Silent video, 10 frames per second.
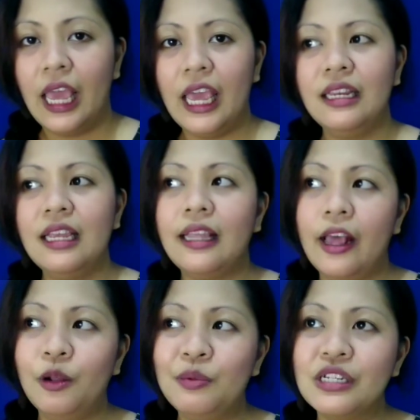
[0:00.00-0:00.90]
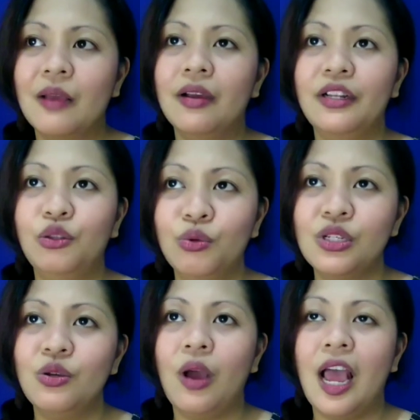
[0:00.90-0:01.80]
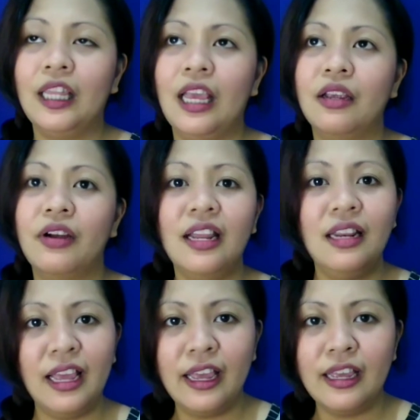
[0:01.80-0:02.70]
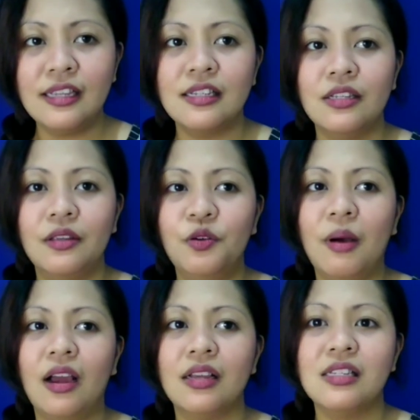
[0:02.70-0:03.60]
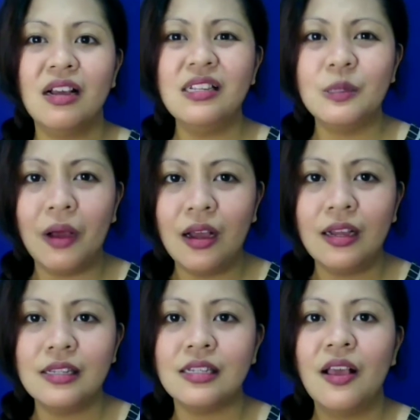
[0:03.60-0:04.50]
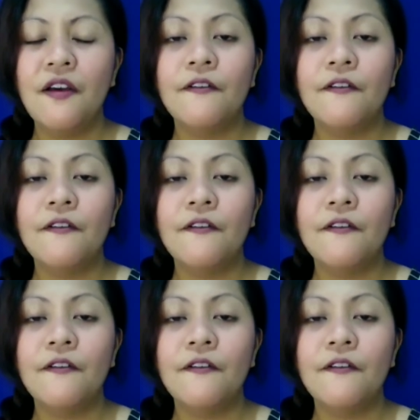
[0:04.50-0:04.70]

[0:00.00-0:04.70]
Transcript: and it helps na ma-reduce yung ating redness, yung mga sunspots,